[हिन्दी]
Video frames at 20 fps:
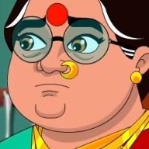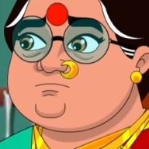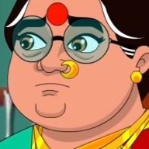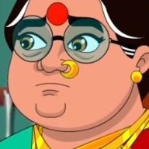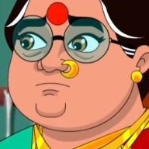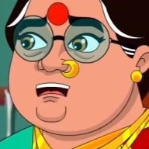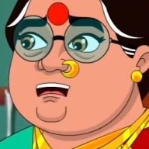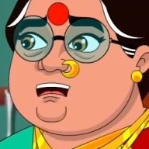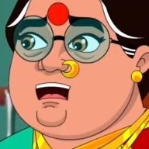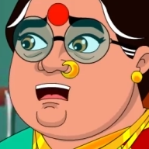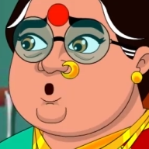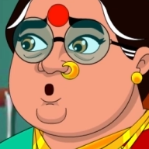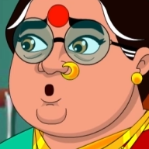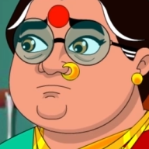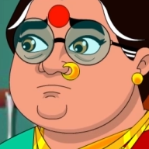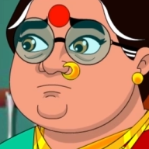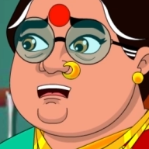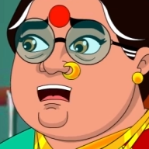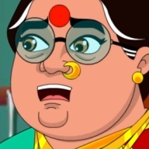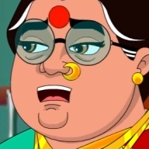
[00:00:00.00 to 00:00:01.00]
पढ़ोगी
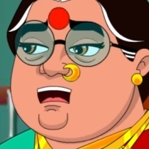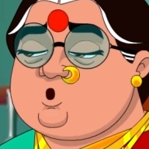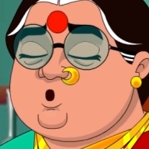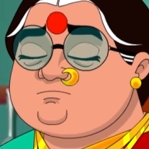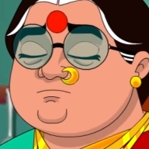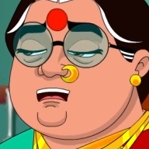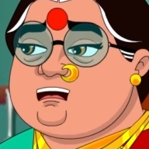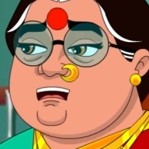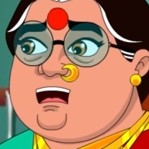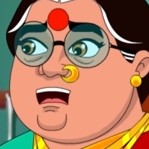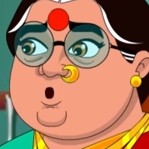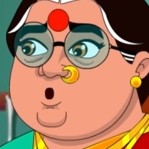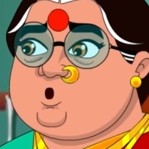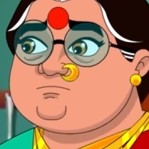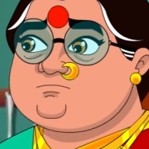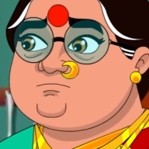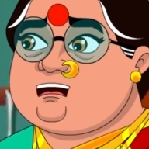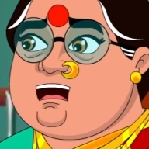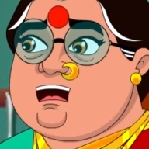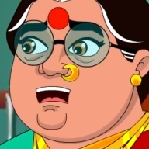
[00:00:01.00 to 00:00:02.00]
लिखोगी तभी तो
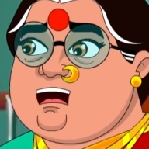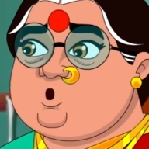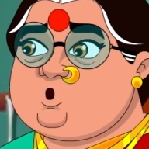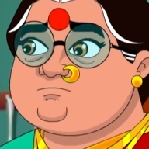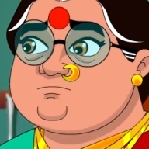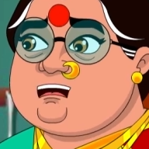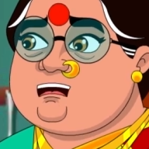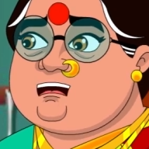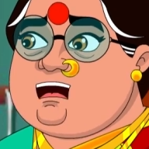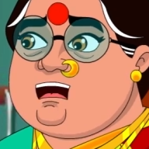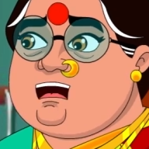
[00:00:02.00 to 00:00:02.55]
जिंदगी बेहतर